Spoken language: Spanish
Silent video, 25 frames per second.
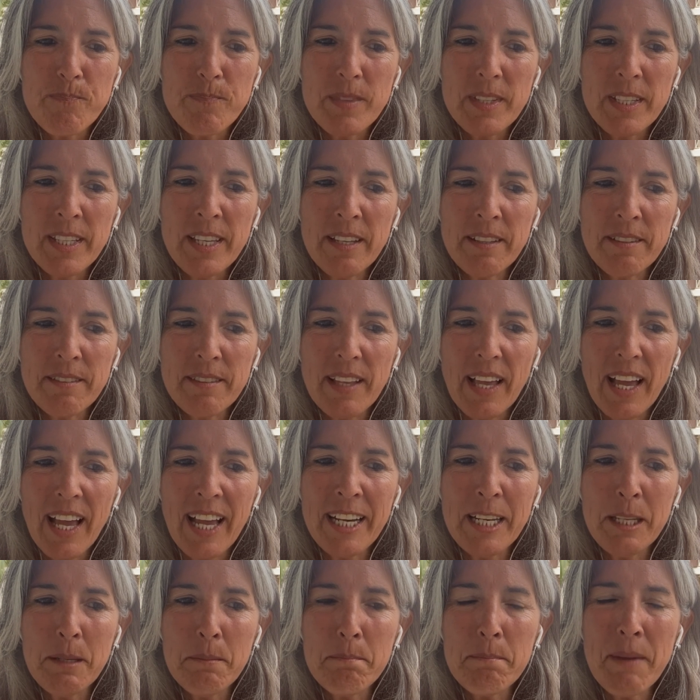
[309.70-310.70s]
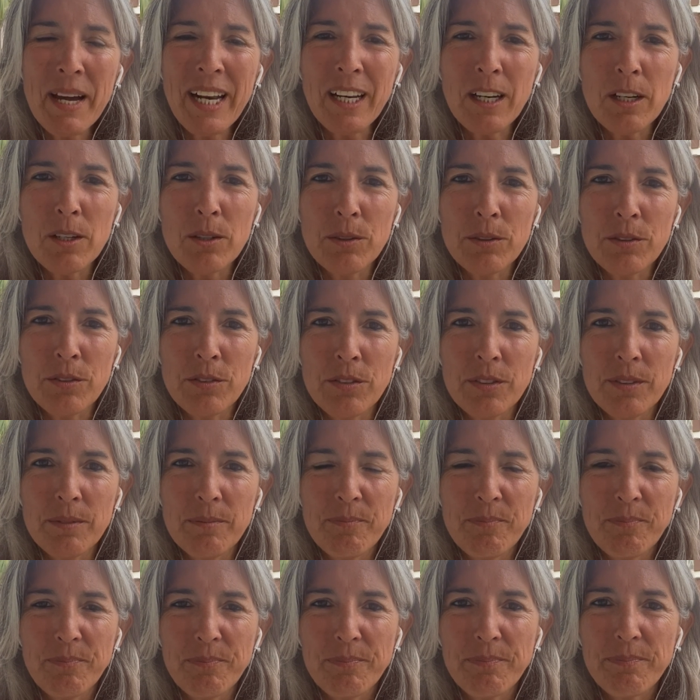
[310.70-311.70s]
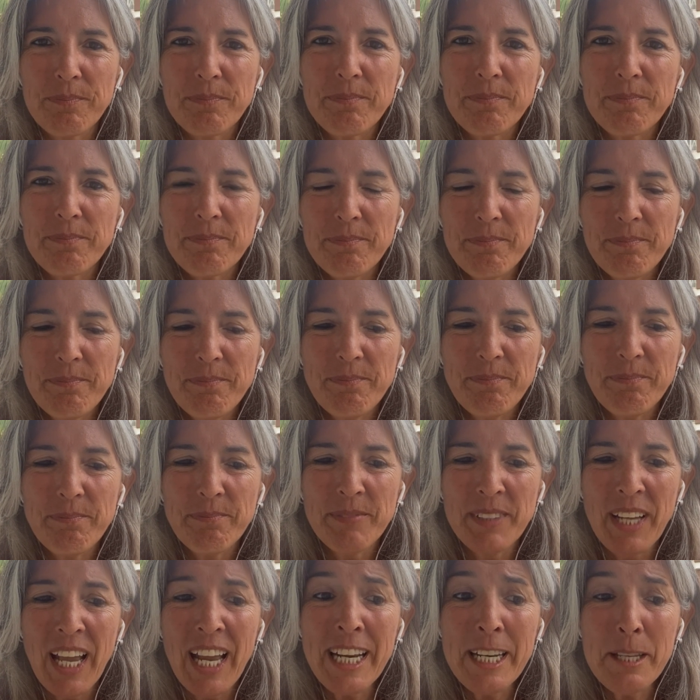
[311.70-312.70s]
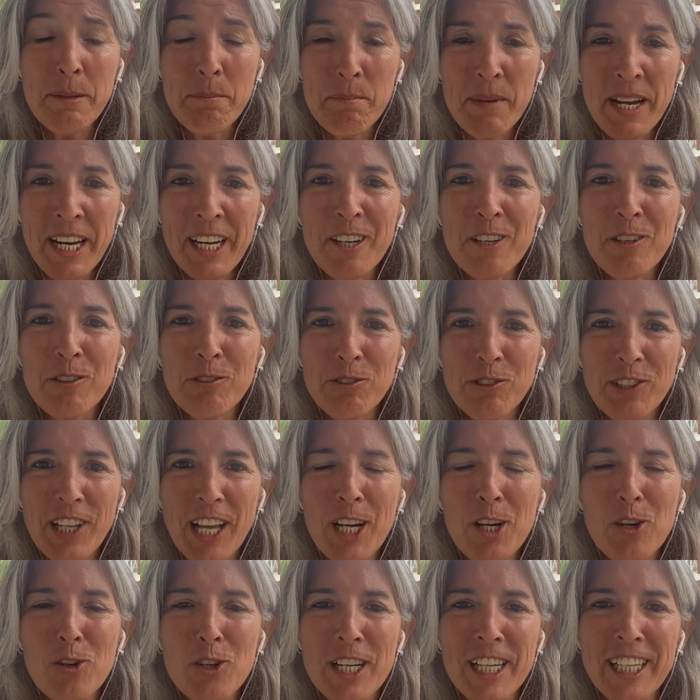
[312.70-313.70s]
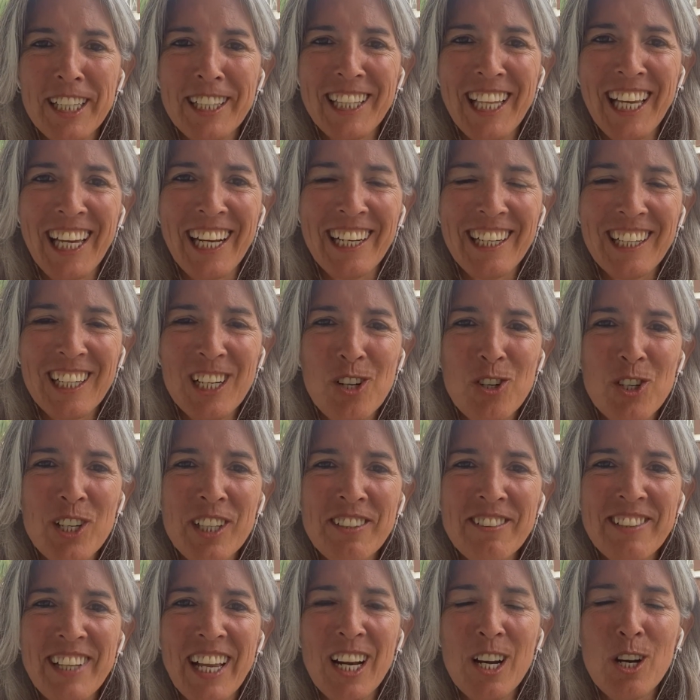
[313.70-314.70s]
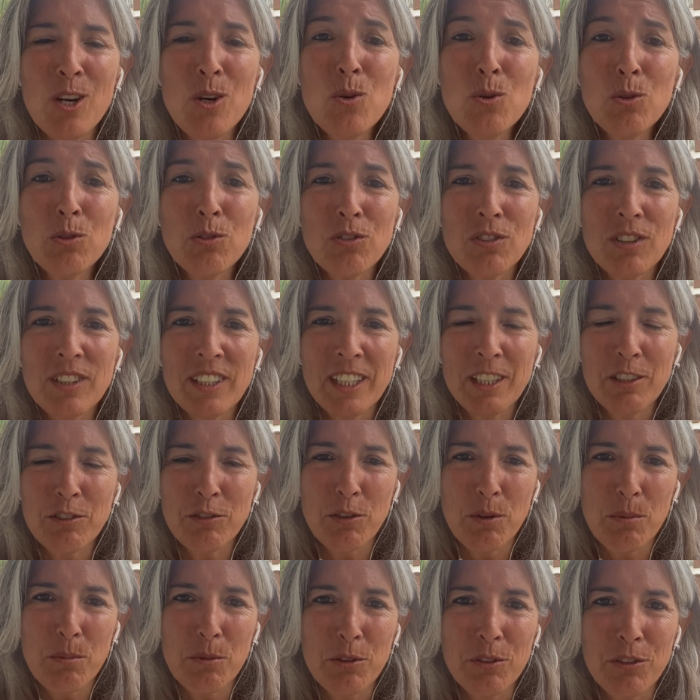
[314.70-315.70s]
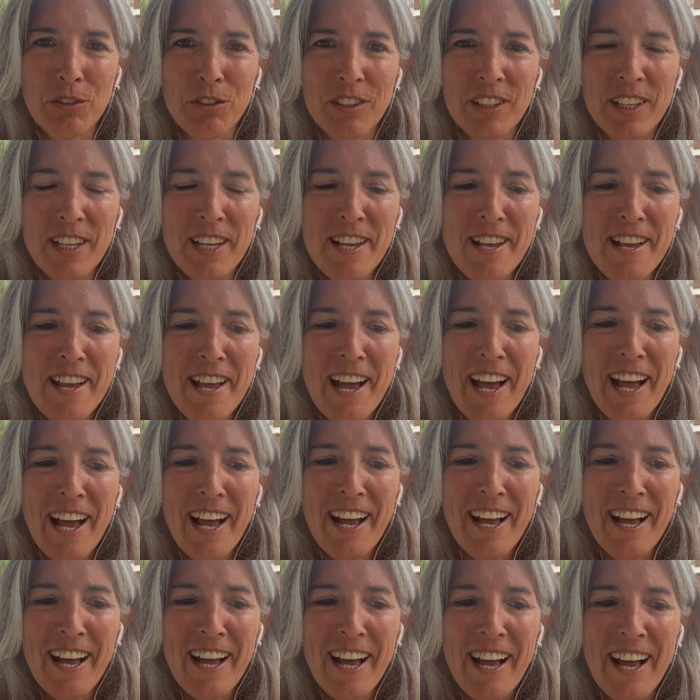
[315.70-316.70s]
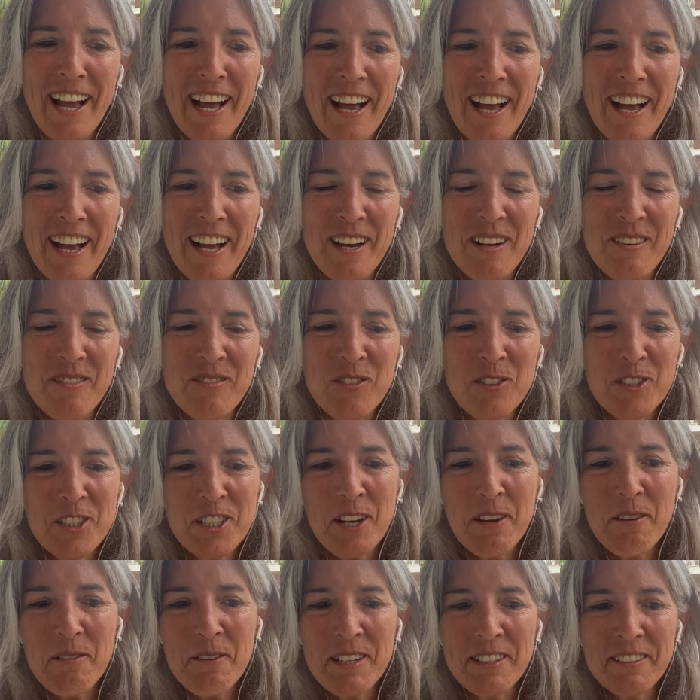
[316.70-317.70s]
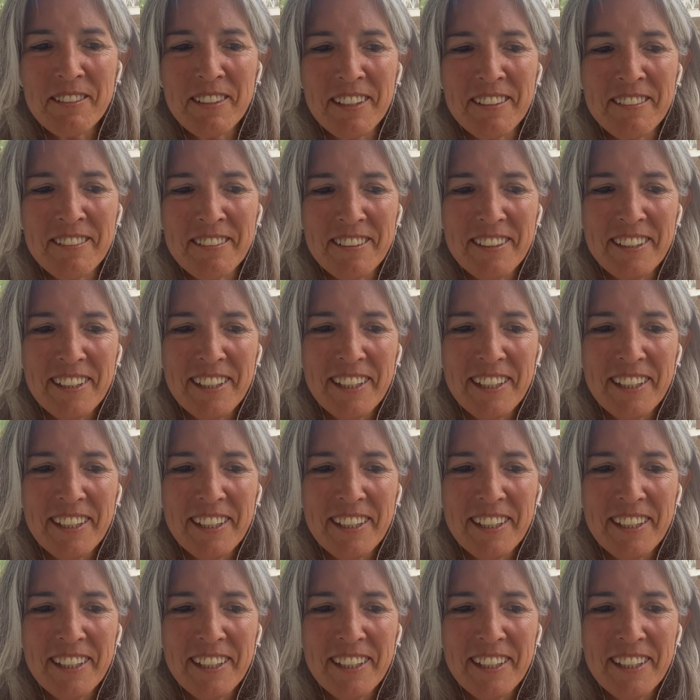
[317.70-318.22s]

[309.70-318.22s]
Y es animarnos, animarnos a conectar con esa luz que somos. Muchas veces